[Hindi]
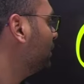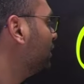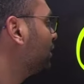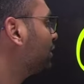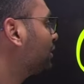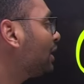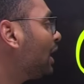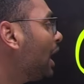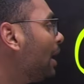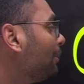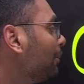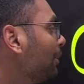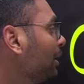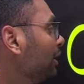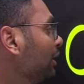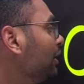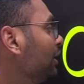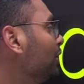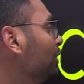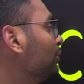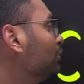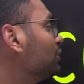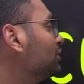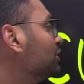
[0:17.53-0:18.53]
कामर
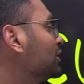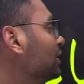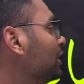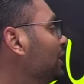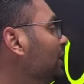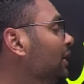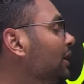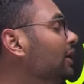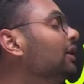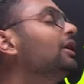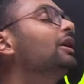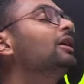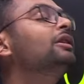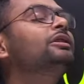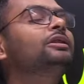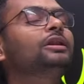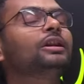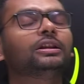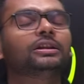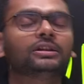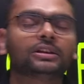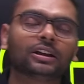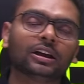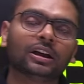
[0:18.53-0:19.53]
यूनिवर्सिटी इंट्रेंस
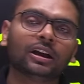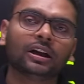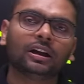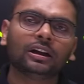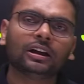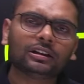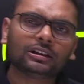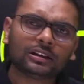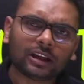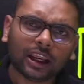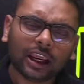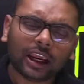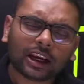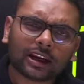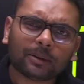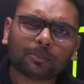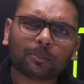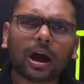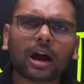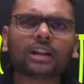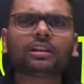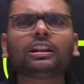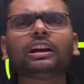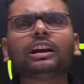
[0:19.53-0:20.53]
टेस्ट इस
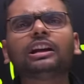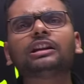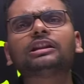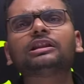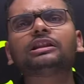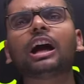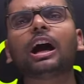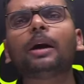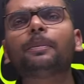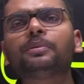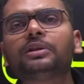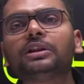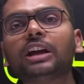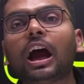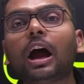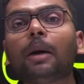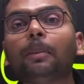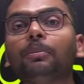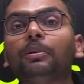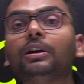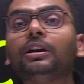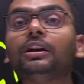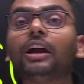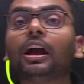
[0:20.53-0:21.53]
एकमात्र एग्जाम से आप
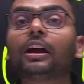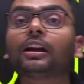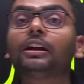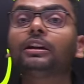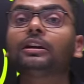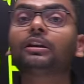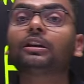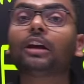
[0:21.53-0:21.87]
इंडिया के